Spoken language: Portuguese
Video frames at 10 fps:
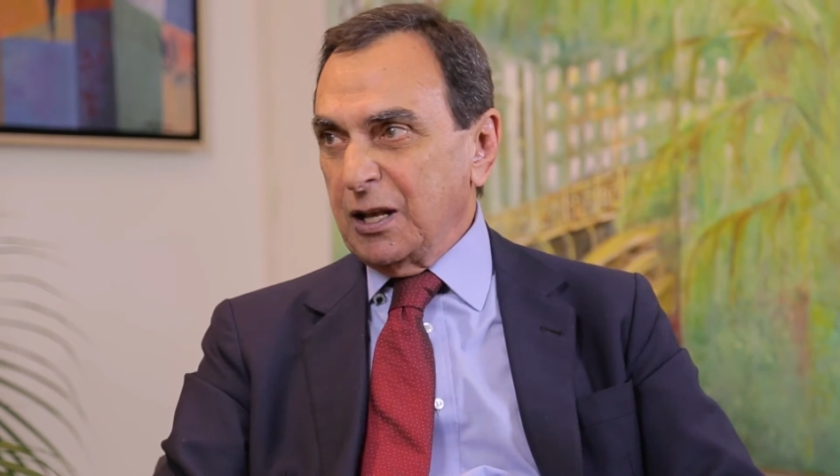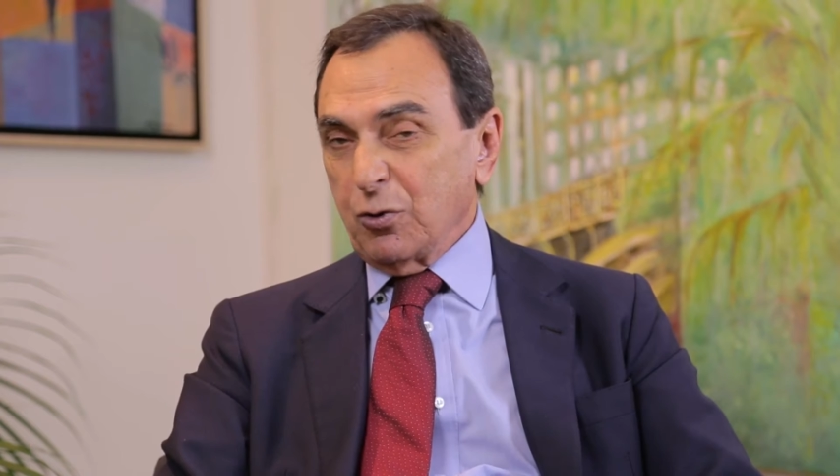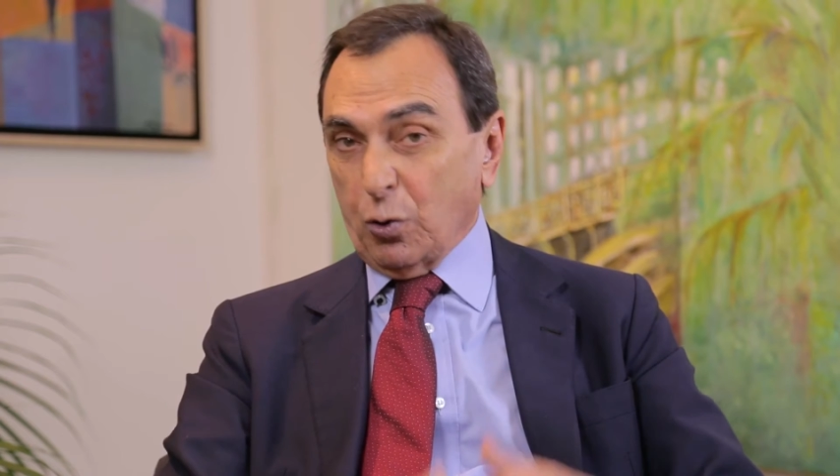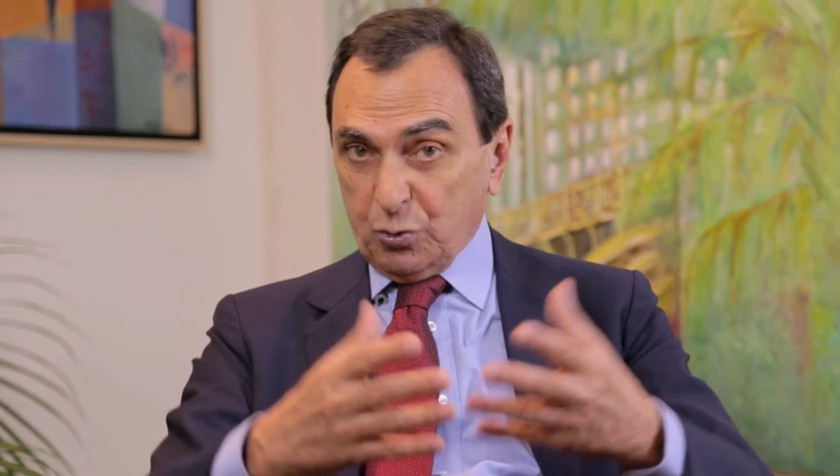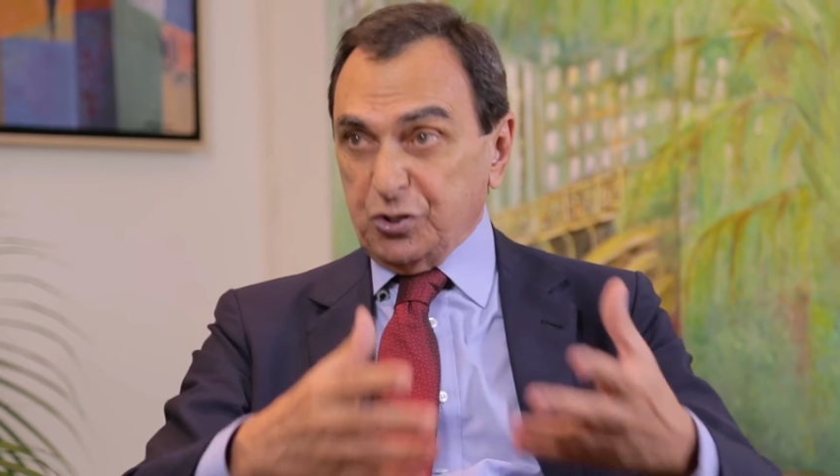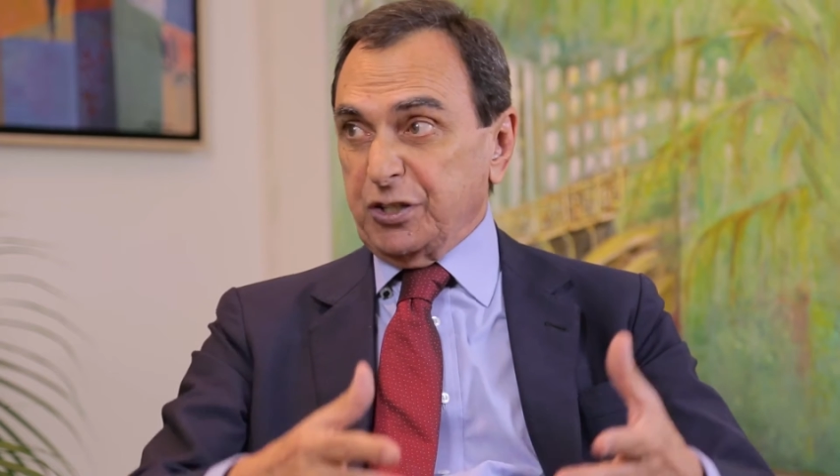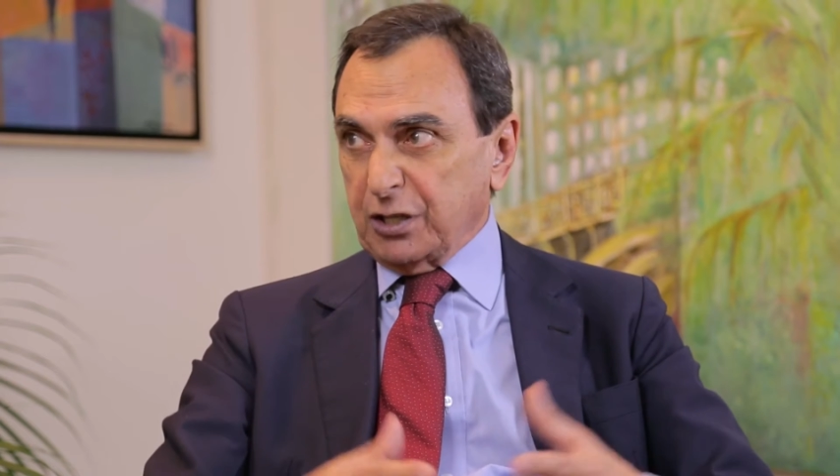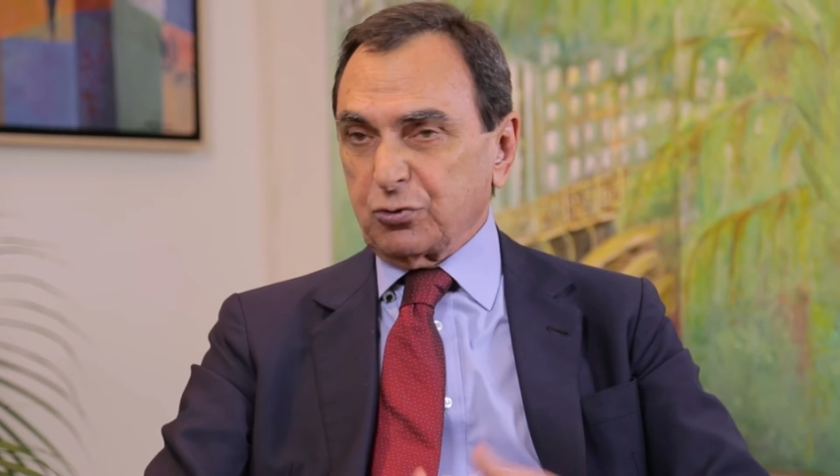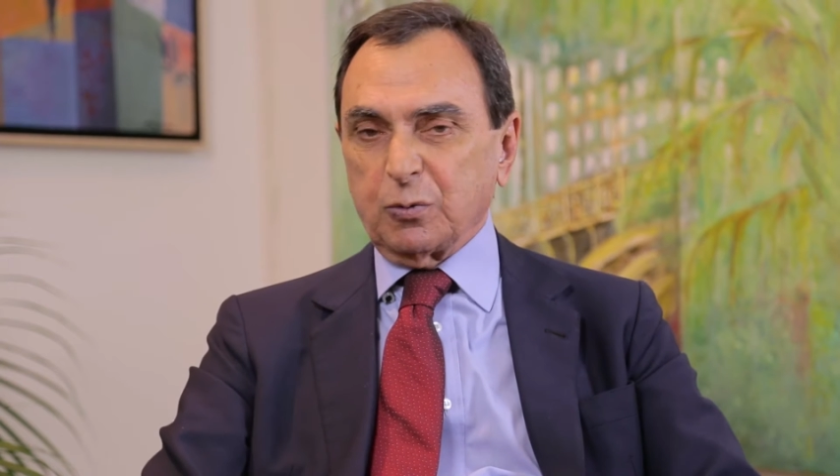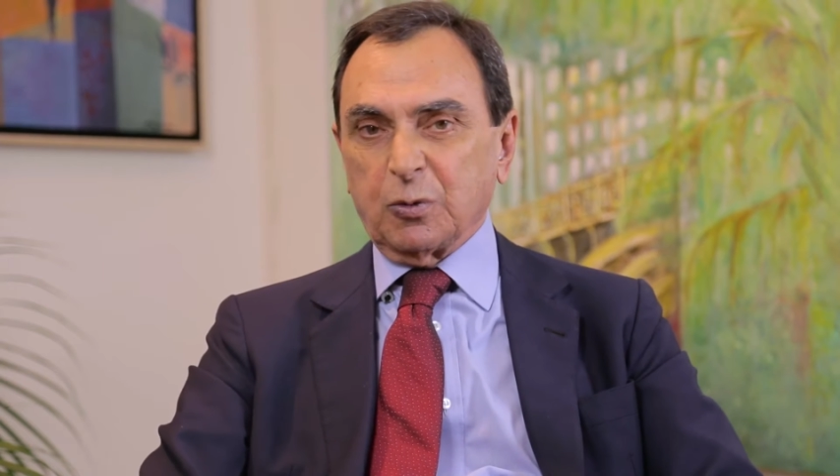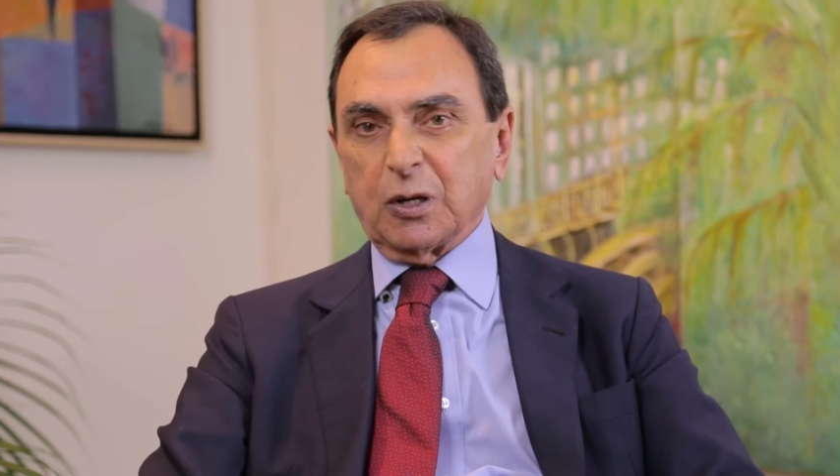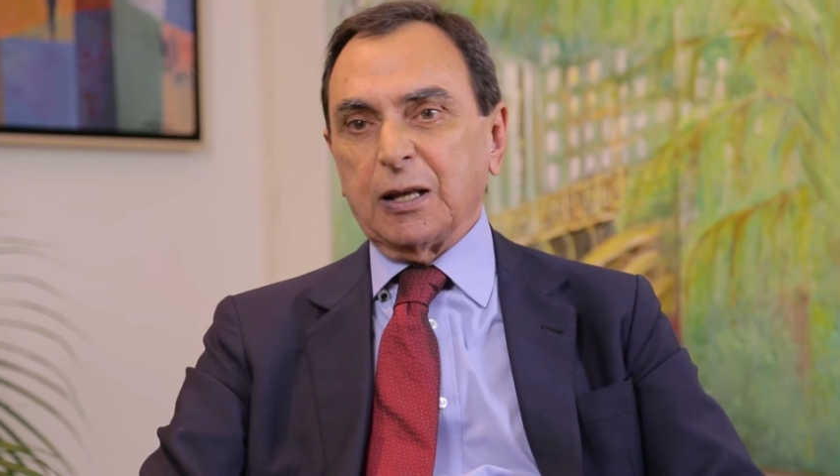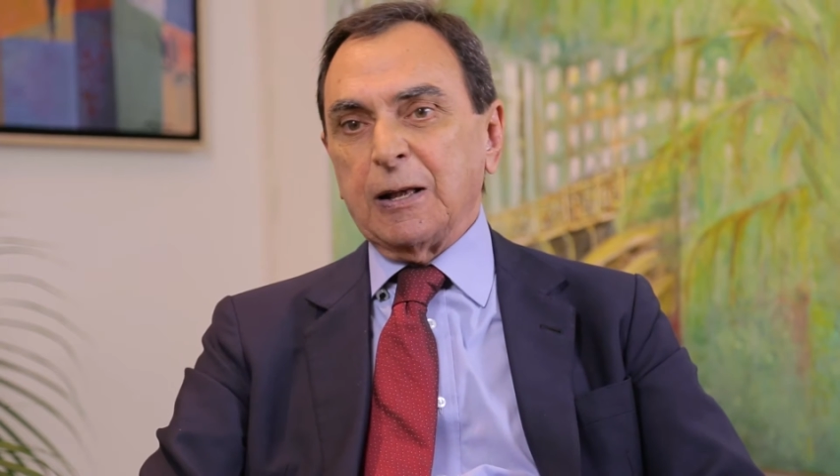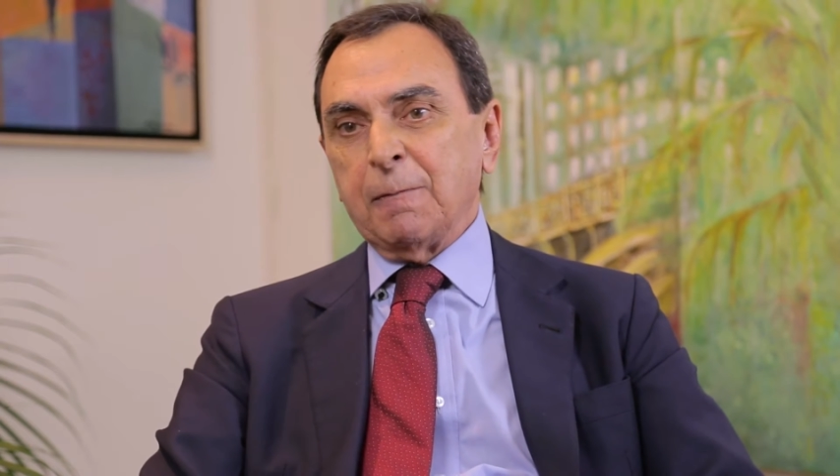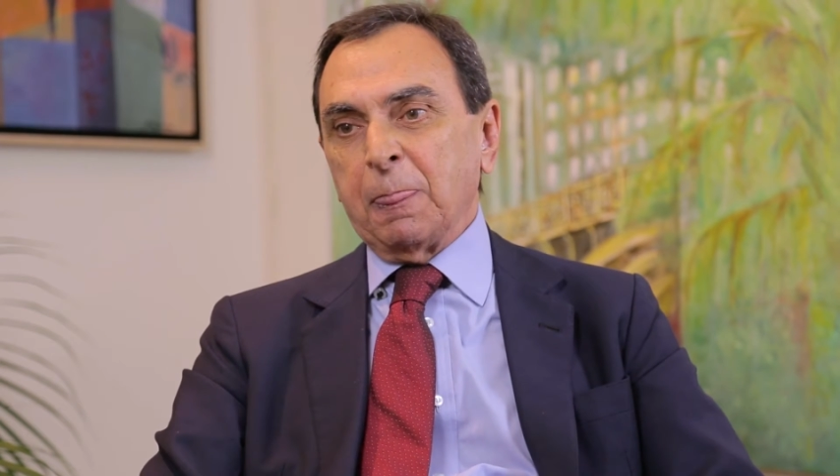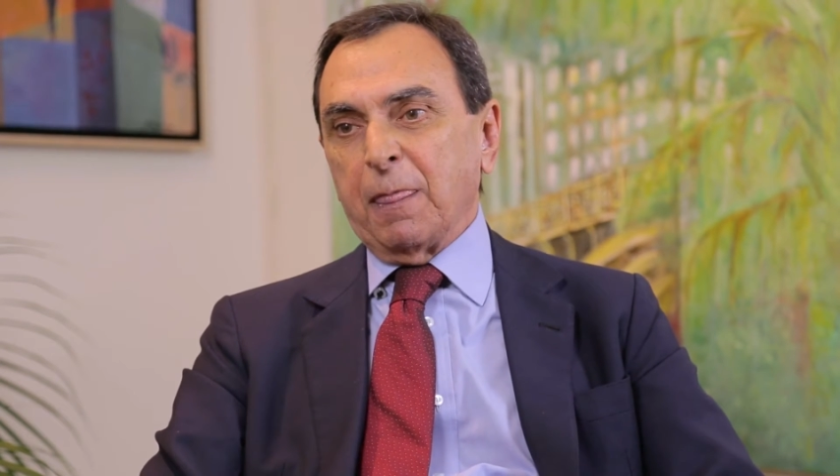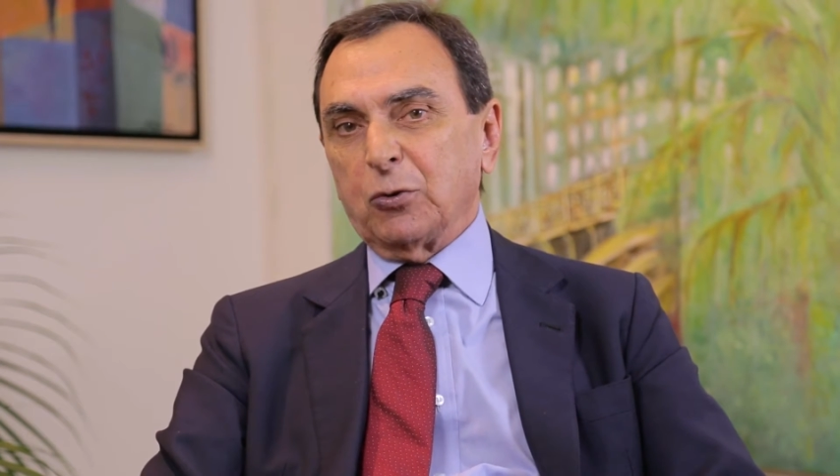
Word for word: como diz a súmula, uhum.